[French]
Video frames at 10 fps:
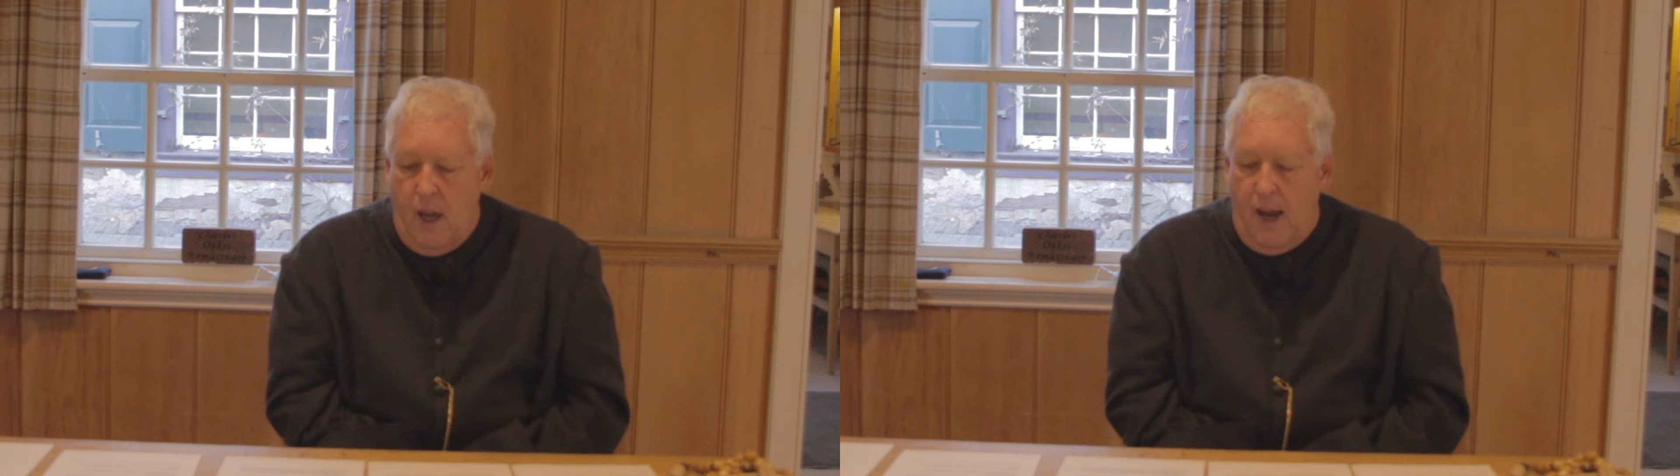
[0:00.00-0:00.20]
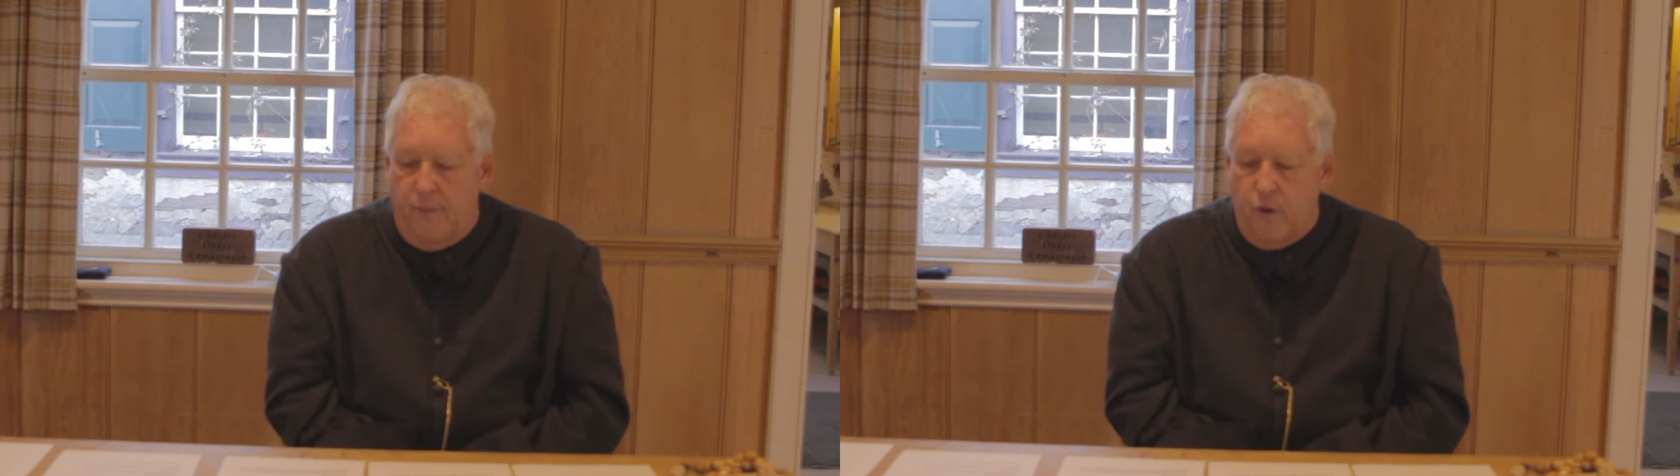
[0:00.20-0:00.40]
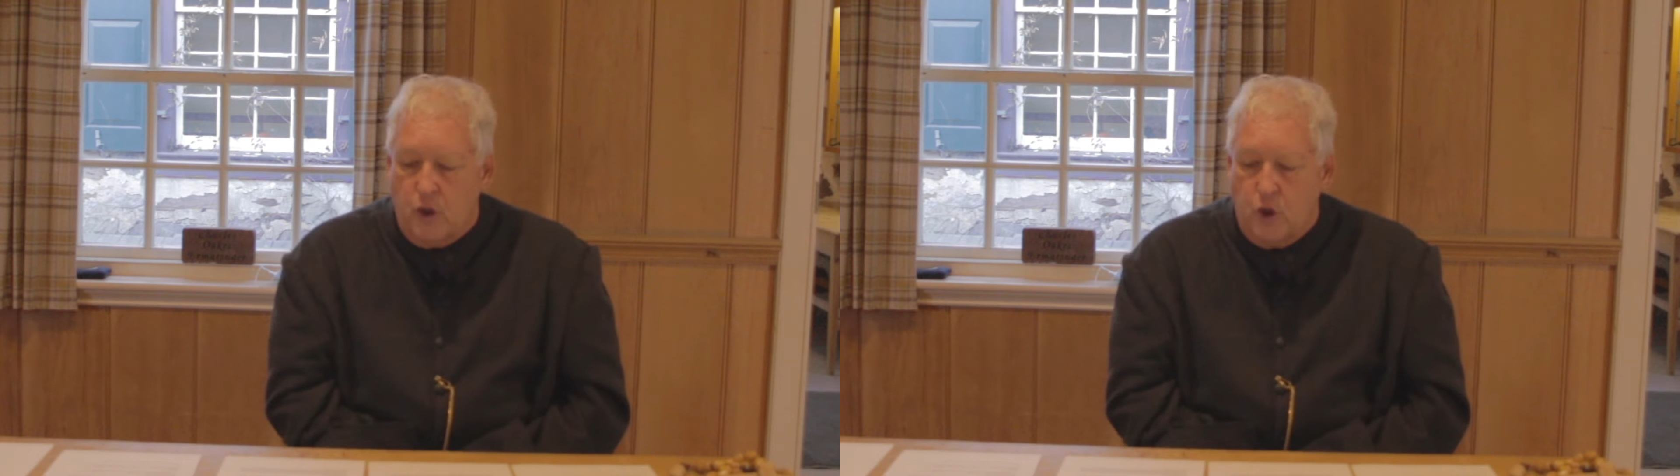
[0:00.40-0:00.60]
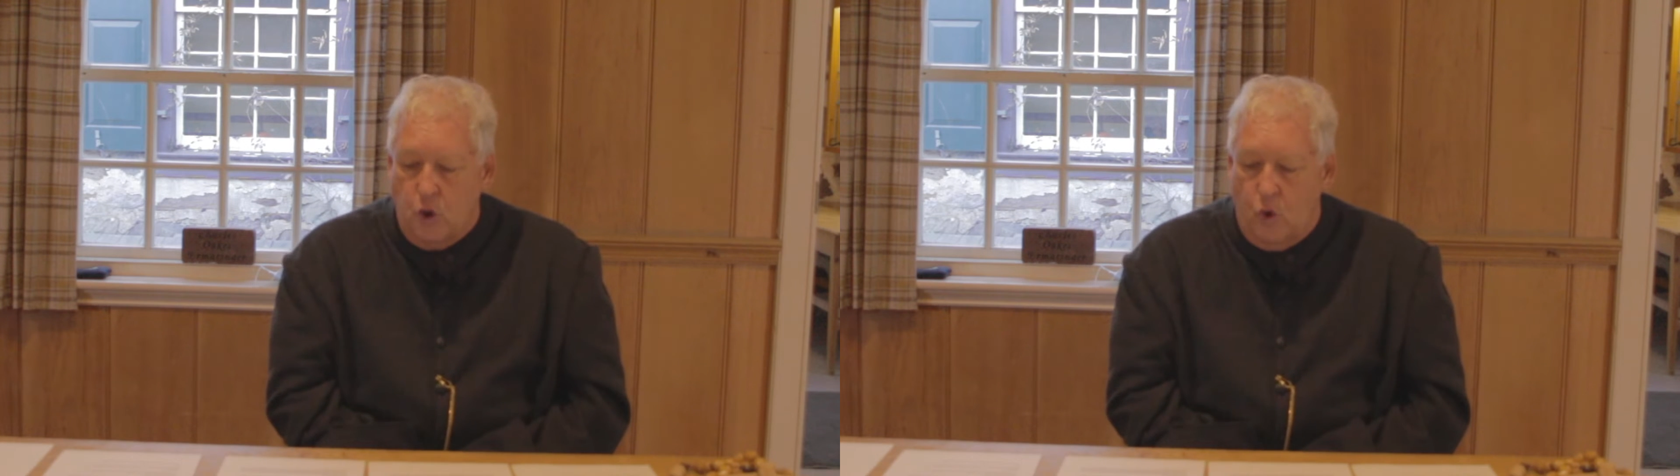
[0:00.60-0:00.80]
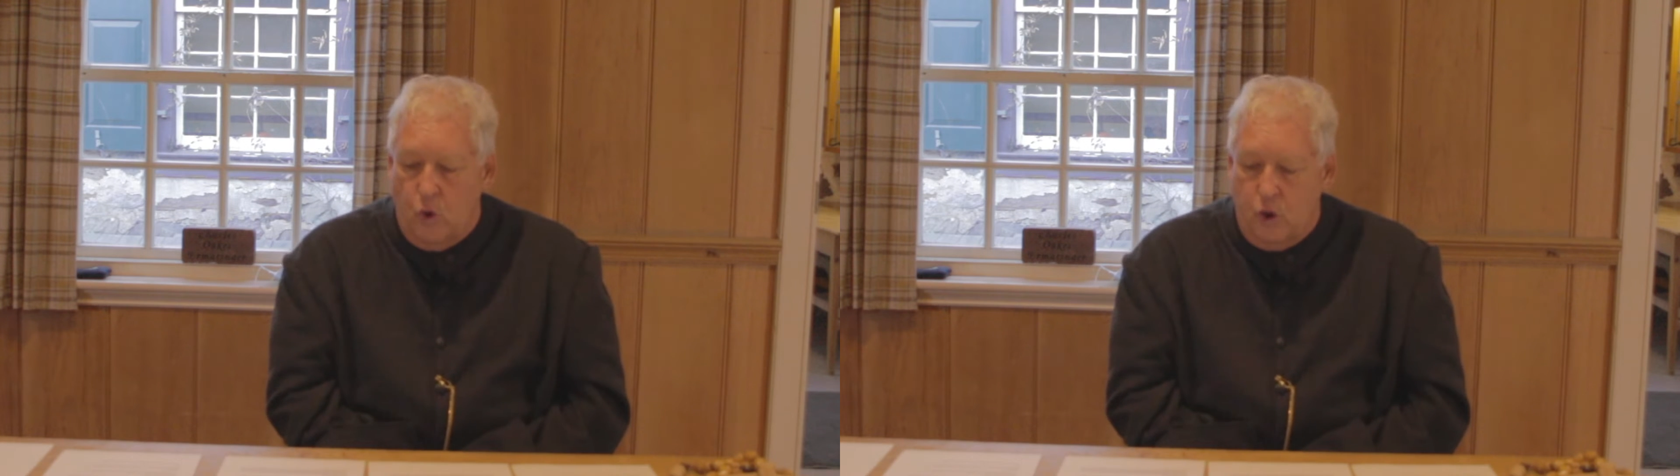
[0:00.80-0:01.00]
avoir ce
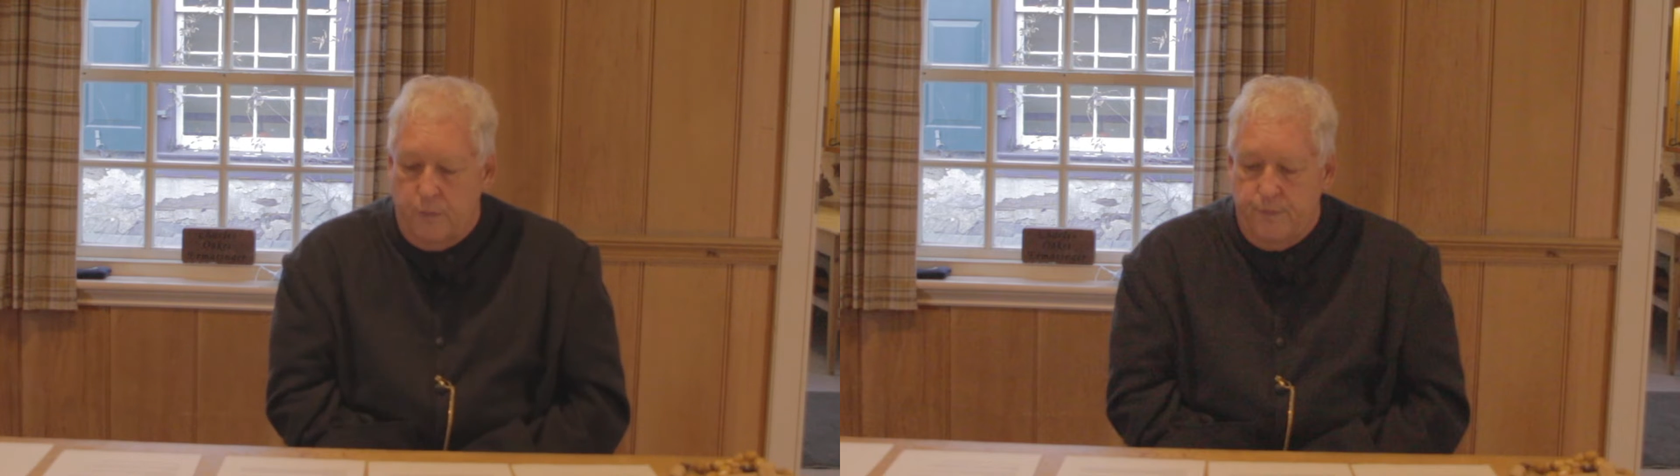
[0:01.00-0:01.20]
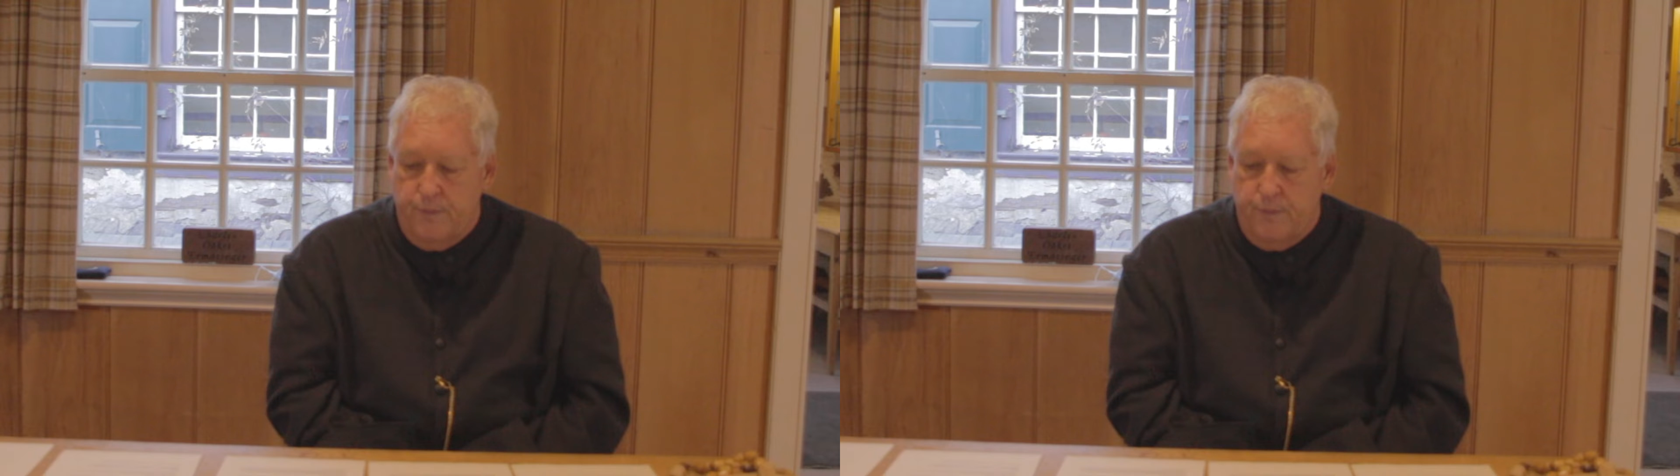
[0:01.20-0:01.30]
nom-là.